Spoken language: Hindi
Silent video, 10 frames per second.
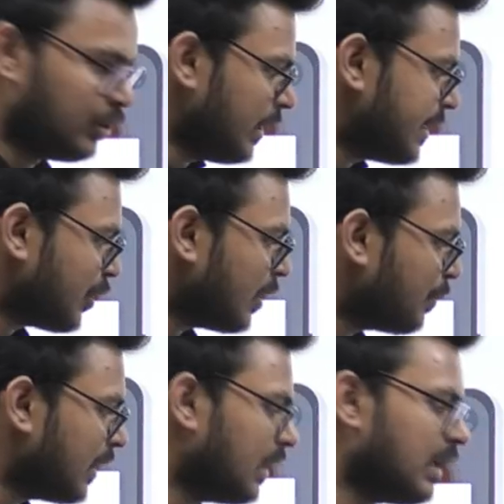तो इसके
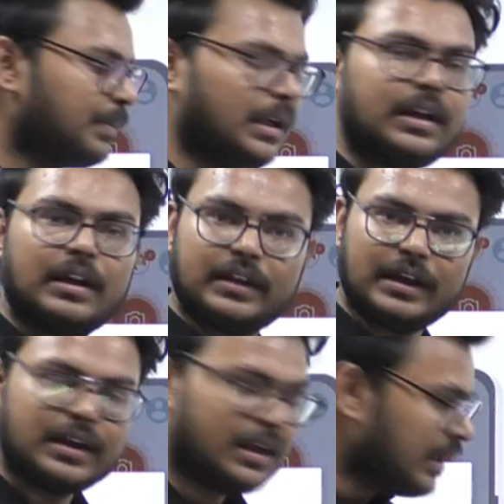ऊपर अगर आप क्लिक करते
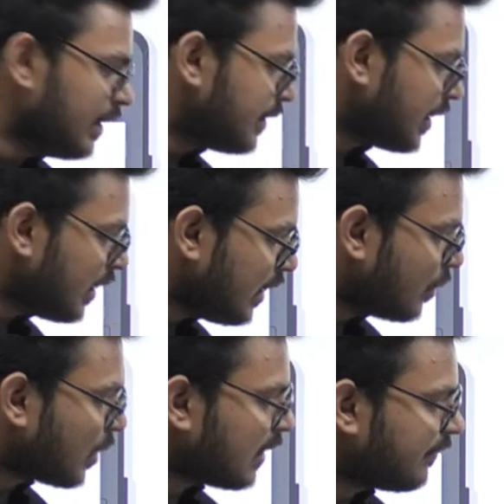हैं
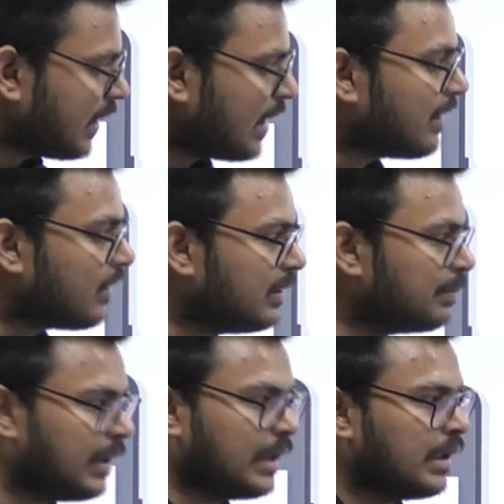सीईओ रेफर एंड अन
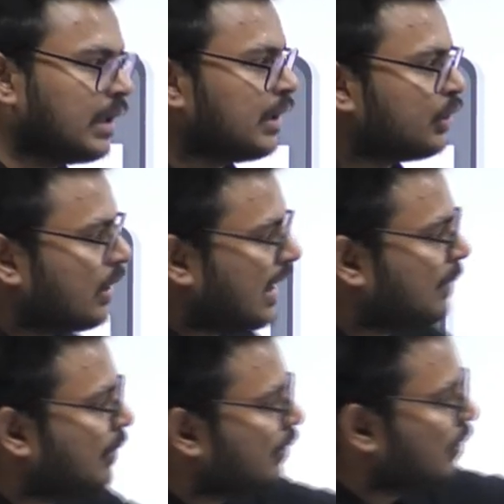पे तो आप